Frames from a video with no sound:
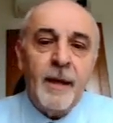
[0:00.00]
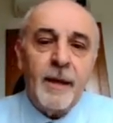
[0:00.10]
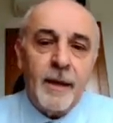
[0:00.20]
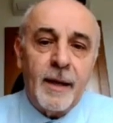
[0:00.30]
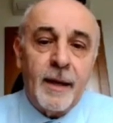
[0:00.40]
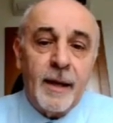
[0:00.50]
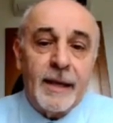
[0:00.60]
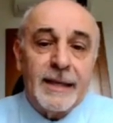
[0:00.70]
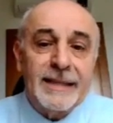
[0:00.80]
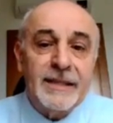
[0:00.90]

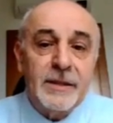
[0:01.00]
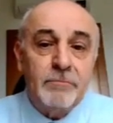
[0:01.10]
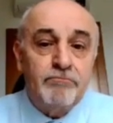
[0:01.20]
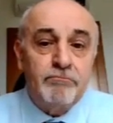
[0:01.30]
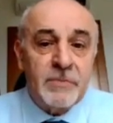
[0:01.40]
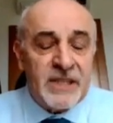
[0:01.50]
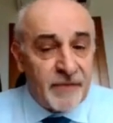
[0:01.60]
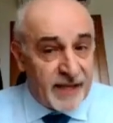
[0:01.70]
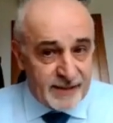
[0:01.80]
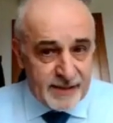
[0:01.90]
Eh,
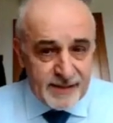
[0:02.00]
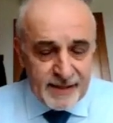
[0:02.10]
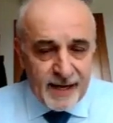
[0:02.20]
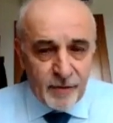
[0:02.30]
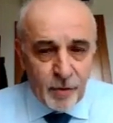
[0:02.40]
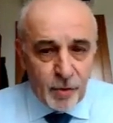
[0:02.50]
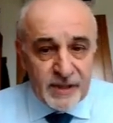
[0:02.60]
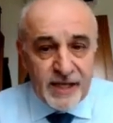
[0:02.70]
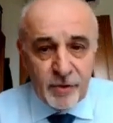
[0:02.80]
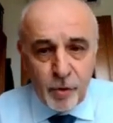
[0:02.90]
diversi saranno
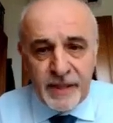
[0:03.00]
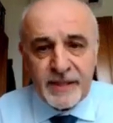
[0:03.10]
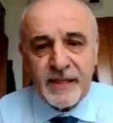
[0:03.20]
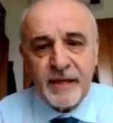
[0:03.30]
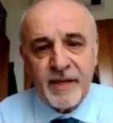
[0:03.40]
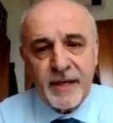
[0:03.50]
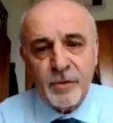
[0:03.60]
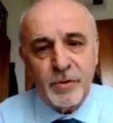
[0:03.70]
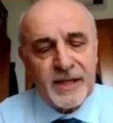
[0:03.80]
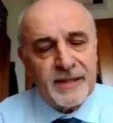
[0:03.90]
gli argomenti che
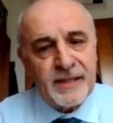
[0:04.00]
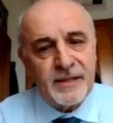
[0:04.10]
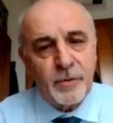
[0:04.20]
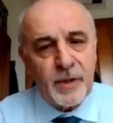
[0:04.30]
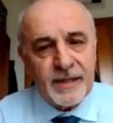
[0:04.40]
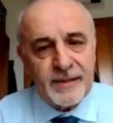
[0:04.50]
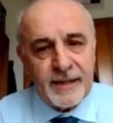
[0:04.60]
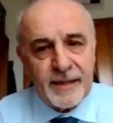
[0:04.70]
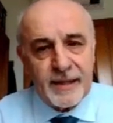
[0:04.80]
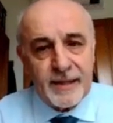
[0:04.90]
verranno trattati
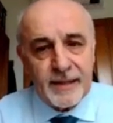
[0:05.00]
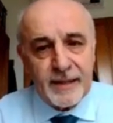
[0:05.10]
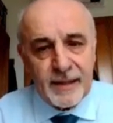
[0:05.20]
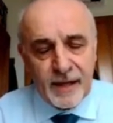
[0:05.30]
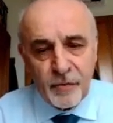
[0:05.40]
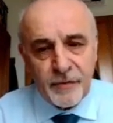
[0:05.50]
durante la